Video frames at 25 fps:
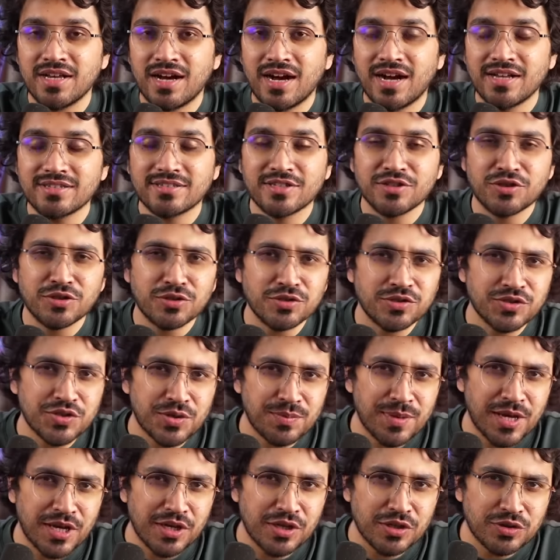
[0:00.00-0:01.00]
आज के दिन
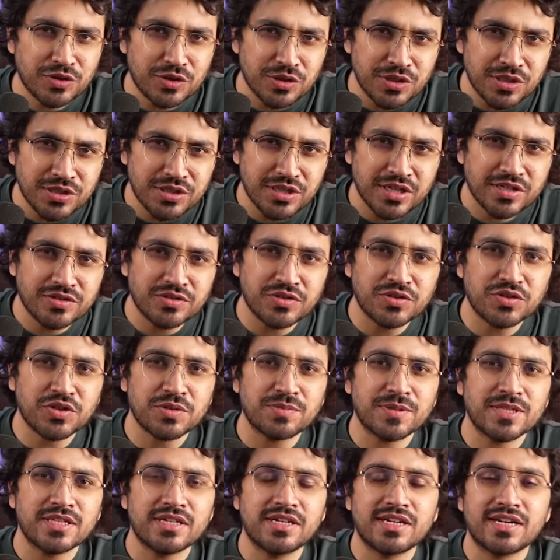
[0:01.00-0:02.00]
समय इतनी तेजी से
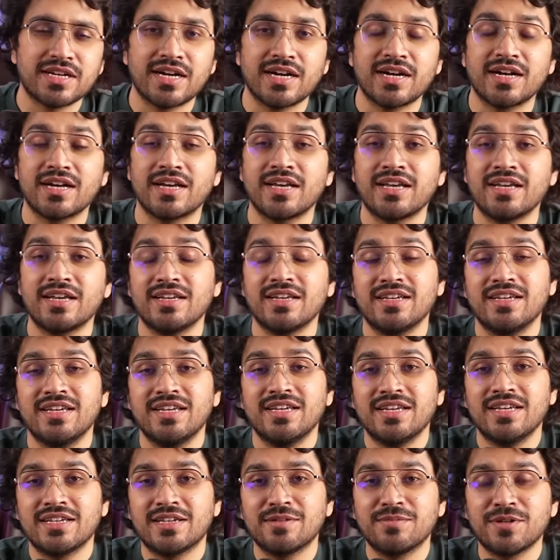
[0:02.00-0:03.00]
बदल रहा है
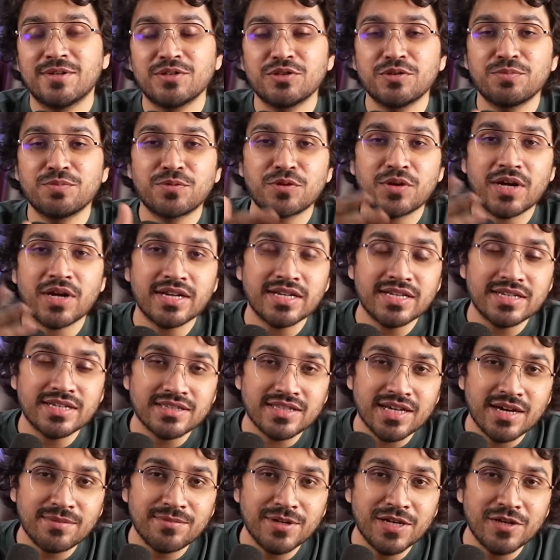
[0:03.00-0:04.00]
कि भाई जो पुरानी
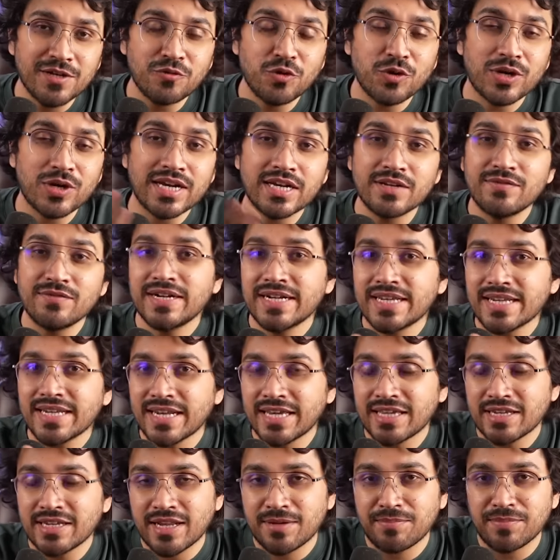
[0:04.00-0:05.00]
किताबें हैं वो रेलिवेंट ही
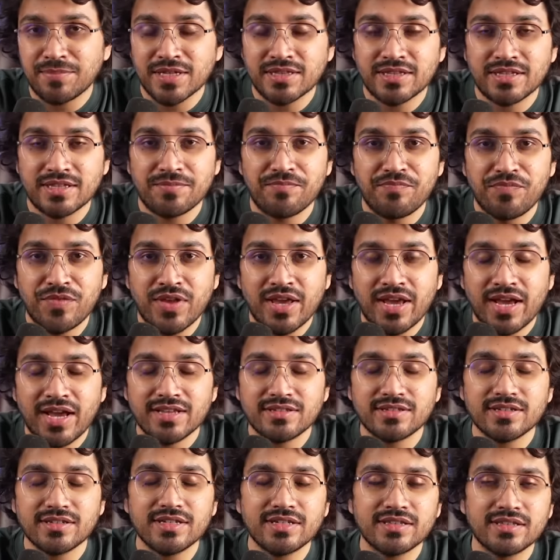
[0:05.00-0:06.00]
नहीं रह पाती
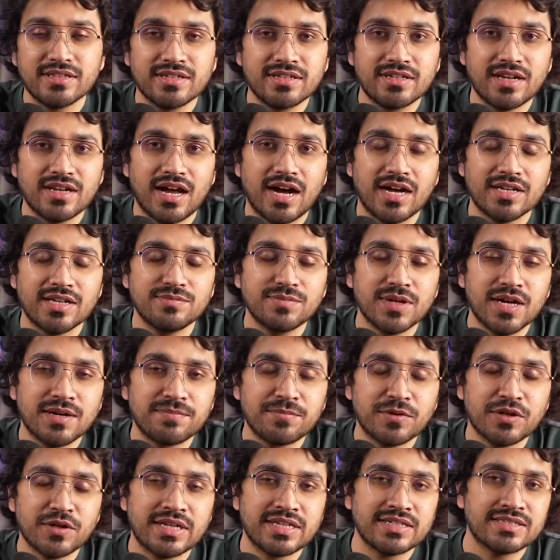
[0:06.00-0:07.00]
ऐसे के अंदर आज मैं
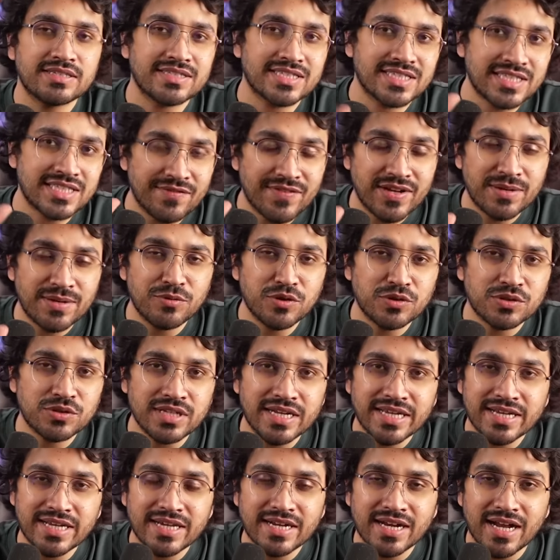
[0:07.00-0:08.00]
आपके लिए सेवन बुक्स
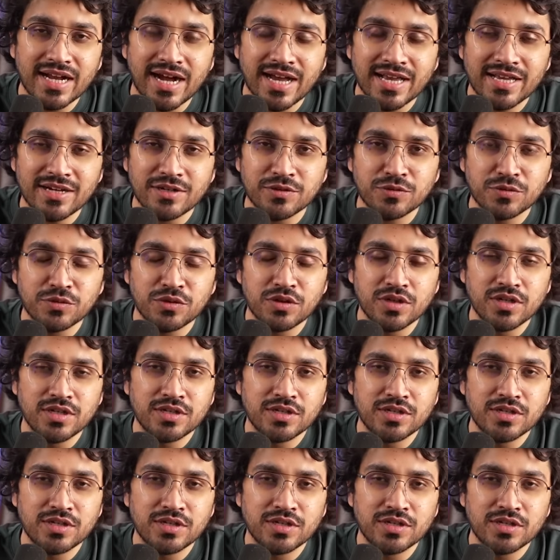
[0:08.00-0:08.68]
लेकर आया हूँ